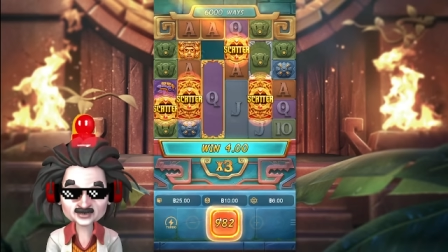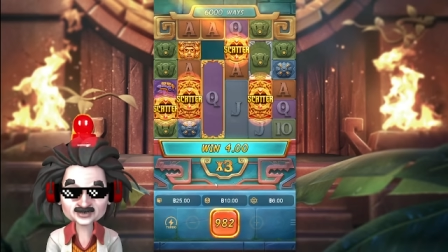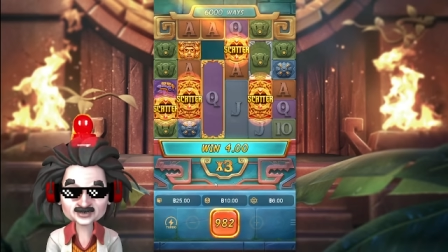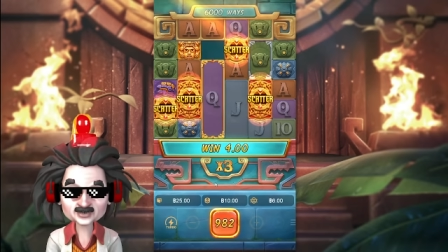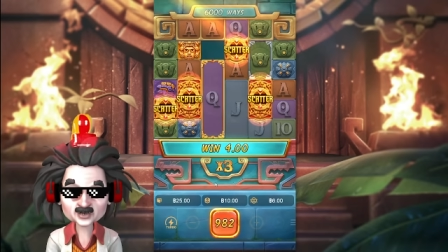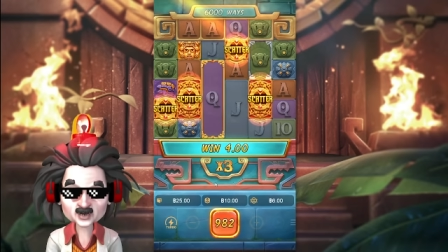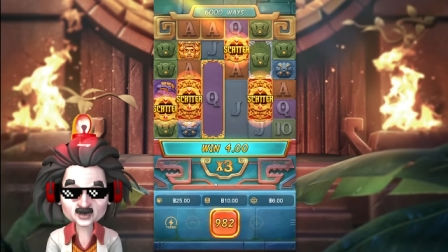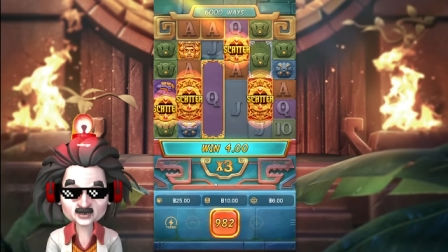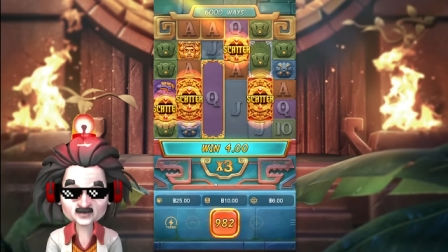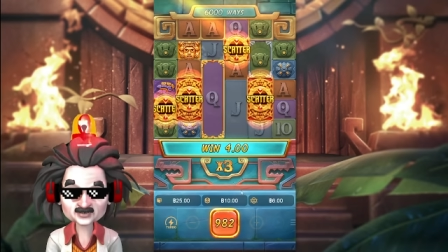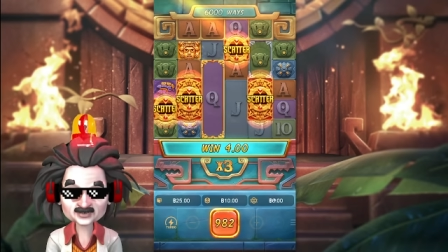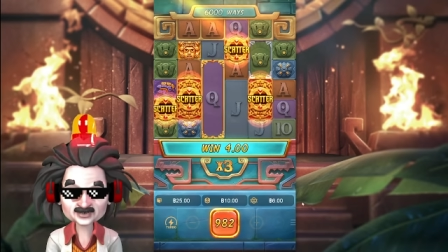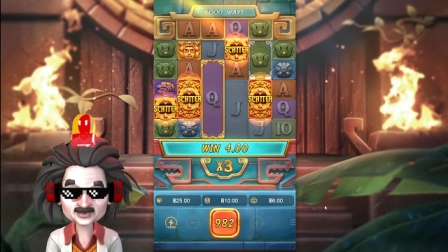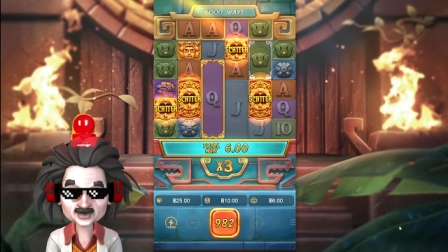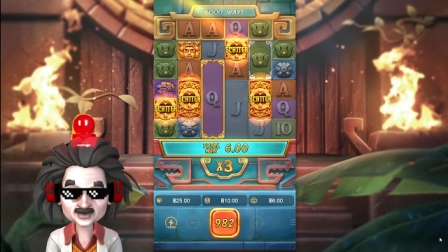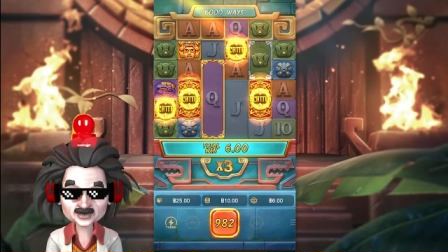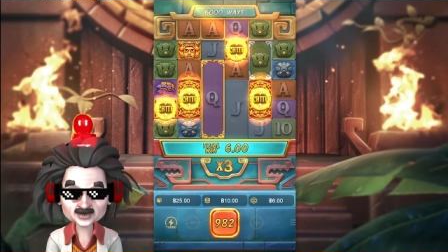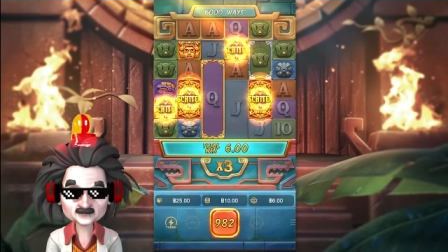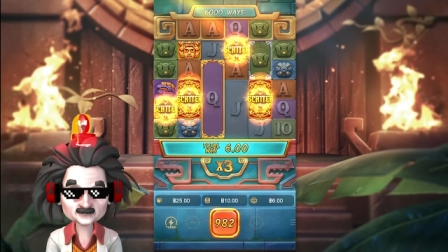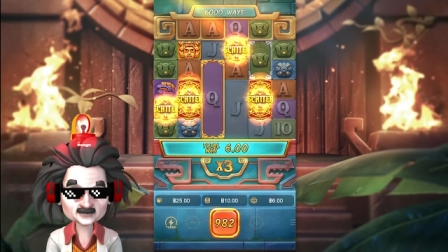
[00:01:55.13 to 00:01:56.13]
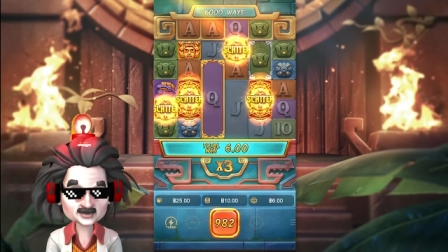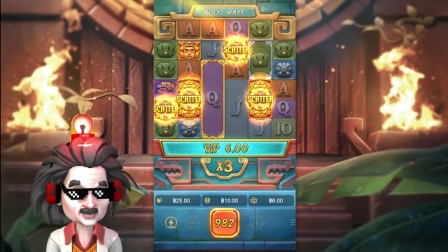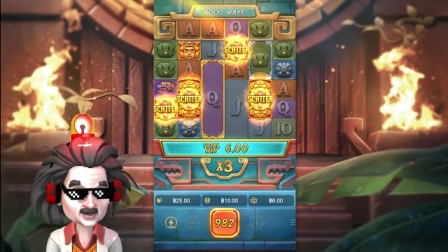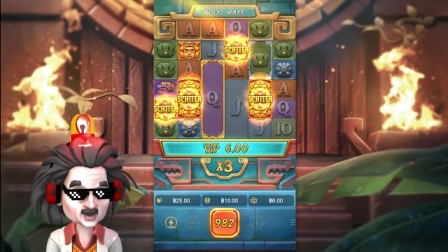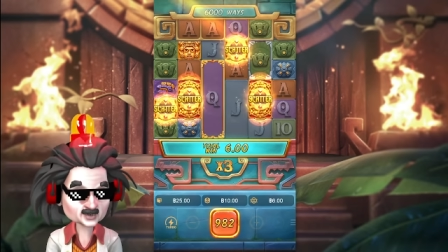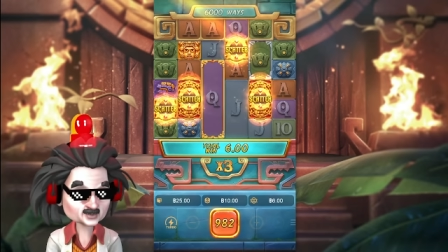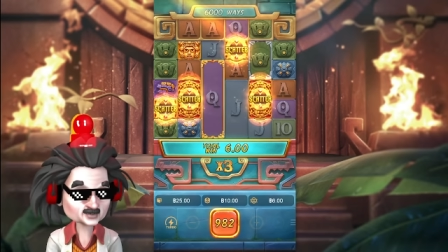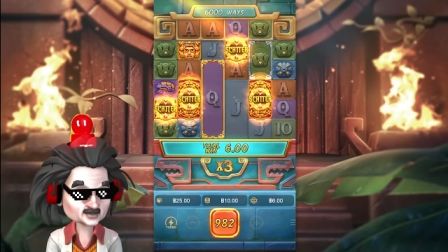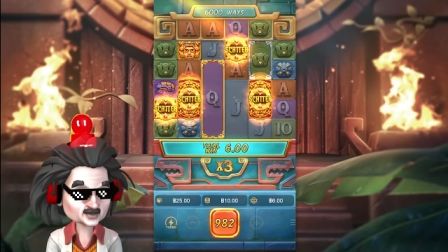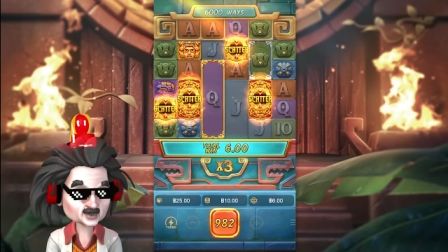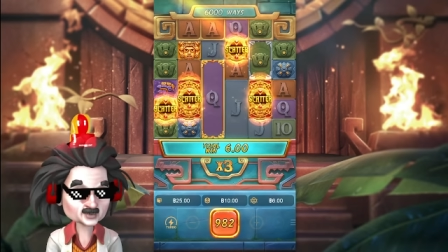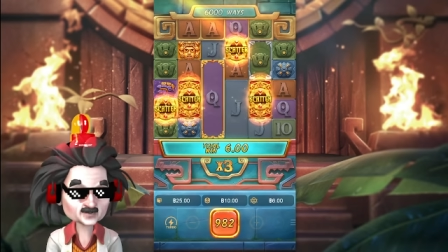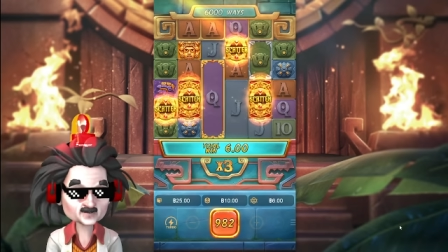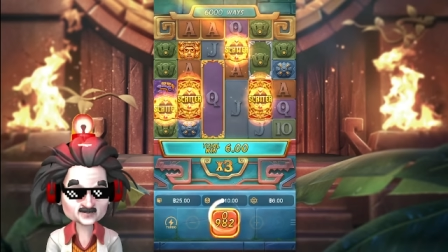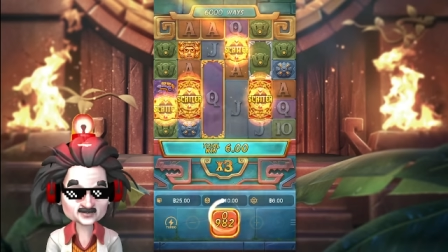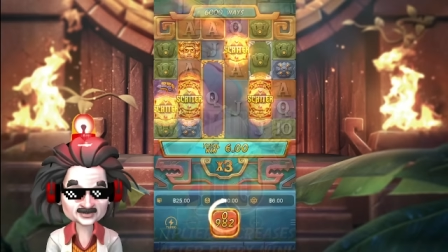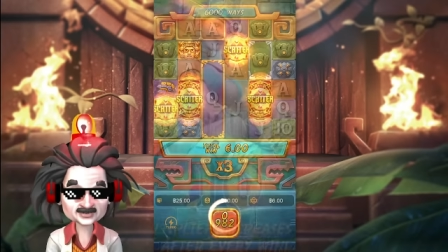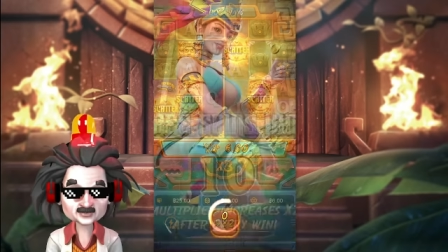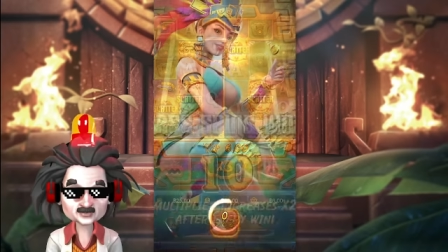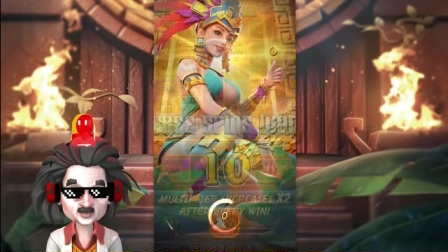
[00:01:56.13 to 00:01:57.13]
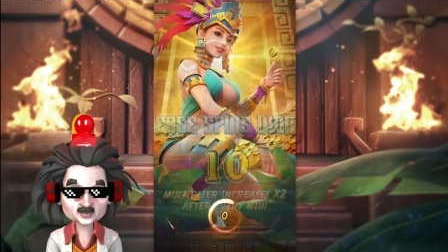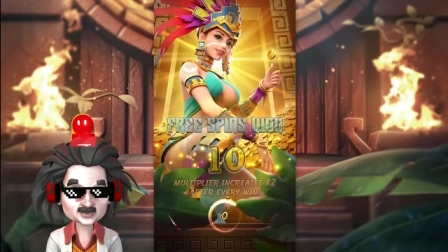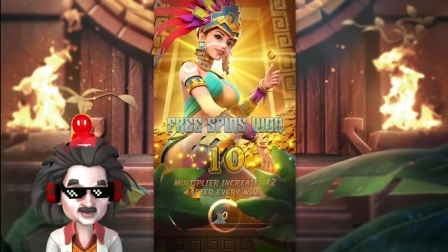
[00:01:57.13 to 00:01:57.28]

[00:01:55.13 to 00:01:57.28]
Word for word: ลงฟรีเกมเลย เออเฟี้ยวเว้ย